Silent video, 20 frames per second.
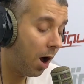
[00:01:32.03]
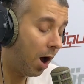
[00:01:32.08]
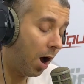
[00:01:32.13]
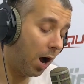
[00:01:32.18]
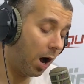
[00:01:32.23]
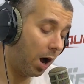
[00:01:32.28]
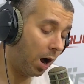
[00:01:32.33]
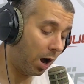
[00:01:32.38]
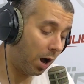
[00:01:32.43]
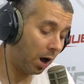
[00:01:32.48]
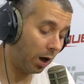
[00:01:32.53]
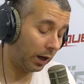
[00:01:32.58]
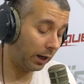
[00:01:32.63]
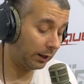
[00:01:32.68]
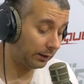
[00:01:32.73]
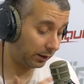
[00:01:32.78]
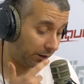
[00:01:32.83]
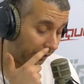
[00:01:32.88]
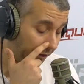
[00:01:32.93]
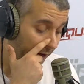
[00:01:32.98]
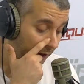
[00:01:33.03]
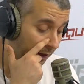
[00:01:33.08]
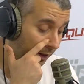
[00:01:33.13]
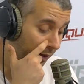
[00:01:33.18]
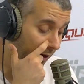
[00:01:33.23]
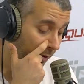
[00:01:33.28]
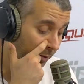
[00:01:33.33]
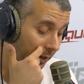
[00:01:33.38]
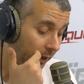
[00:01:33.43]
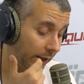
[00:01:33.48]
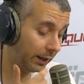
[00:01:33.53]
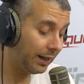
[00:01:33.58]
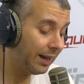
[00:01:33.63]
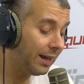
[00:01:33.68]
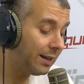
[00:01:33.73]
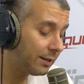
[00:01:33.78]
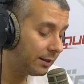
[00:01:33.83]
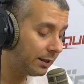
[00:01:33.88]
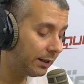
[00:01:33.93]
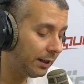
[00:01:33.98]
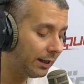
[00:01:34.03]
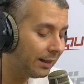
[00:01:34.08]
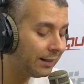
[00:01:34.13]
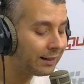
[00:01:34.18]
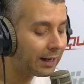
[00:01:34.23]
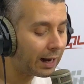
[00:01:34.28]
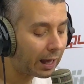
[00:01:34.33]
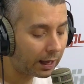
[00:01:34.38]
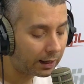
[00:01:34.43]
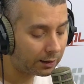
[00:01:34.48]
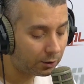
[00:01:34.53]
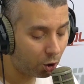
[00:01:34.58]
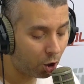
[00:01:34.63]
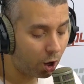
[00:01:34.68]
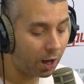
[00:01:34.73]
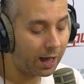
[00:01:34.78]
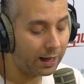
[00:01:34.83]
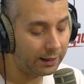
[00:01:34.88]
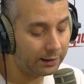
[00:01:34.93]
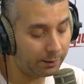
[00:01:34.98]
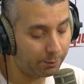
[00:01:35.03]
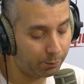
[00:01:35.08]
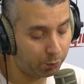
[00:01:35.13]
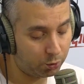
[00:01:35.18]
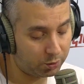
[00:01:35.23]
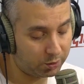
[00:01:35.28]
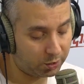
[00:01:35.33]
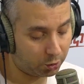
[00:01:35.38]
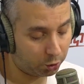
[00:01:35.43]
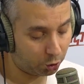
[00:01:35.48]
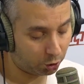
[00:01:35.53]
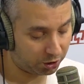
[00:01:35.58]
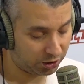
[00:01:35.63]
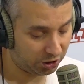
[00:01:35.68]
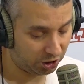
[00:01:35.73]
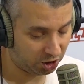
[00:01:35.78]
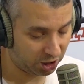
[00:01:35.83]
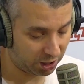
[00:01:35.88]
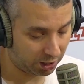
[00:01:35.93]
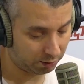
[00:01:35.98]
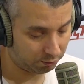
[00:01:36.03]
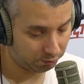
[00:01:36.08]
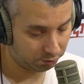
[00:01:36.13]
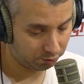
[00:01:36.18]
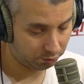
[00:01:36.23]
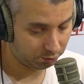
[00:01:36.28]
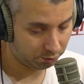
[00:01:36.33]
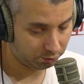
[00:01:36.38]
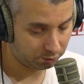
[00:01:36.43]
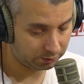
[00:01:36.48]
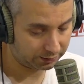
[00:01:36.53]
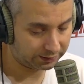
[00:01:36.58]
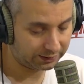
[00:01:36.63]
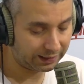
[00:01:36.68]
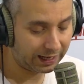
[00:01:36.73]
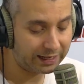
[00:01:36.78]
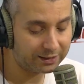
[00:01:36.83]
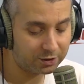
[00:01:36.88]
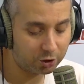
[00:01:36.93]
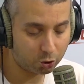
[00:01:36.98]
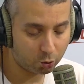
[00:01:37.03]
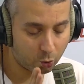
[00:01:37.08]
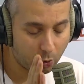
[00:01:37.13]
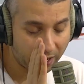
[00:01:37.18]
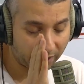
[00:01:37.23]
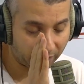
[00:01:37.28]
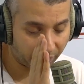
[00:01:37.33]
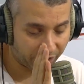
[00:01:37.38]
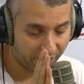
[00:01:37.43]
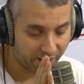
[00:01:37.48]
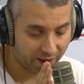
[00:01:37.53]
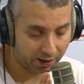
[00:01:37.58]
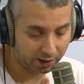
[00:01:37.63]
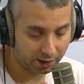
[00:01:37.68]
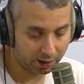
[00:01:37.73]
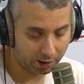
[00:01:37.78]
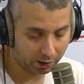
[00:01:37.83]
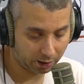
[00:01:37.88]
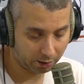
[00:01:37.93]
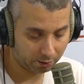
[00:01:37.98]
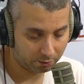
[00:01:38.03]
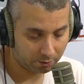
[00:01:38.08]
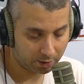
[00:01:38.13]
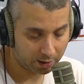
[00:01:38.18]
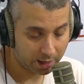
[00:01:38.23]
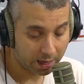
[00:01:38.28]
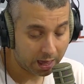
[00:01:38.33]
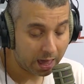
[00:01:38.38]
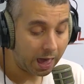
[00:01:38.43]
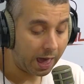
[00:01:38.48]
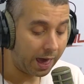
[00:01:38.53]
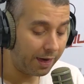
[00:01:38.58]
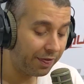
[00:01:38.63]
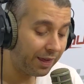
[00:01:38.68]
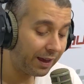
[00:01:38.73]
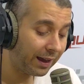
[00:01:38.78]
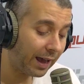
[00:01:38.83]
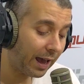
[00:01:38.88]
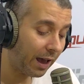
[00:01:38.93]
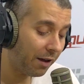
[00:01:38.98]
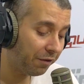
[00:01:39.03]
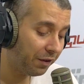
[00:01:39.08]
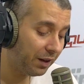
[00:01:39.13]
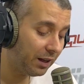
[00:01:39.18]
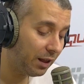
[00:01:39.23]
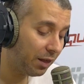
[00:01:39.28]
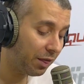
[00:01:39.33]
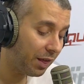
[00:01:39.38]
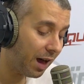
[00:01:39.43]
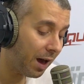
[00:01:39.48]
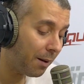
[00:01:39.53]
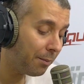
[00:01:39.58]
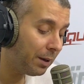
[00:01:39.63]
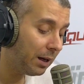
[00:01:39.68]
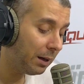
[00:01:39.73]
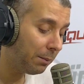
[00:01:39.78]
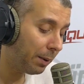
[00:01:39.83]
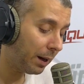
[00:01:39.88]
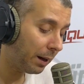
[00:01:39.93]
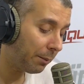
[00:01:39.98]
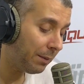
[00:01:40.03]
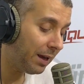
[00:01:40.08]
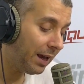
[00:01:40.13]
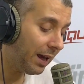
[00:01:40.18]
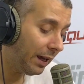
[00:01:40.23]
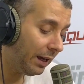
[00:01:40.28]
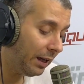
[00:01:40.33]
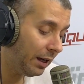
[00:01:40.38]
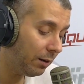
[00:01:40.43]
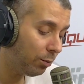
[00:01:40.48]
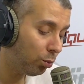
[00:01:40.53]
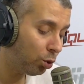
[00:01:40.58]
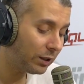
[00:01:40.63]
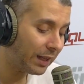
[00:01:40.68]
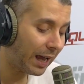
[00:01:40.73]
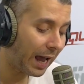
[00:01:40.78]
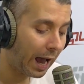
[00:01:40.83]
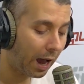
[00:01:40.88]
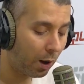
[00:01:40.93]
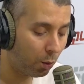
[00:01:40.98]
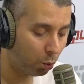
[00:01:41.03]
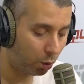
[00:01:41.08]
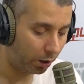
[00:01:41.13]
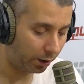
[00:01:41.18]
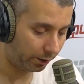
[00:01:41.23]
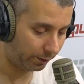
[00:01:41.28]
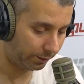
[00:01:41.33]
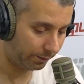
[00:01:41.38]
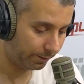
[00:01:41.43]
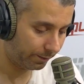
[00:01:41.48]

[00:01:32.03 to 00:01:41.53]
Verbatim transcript: اه خاطر في النظام الرئاسي نرقدوها دبوزة الاكسجين ما تتحطش واقفة هكاك هذاك في النظام البرمائي المتحور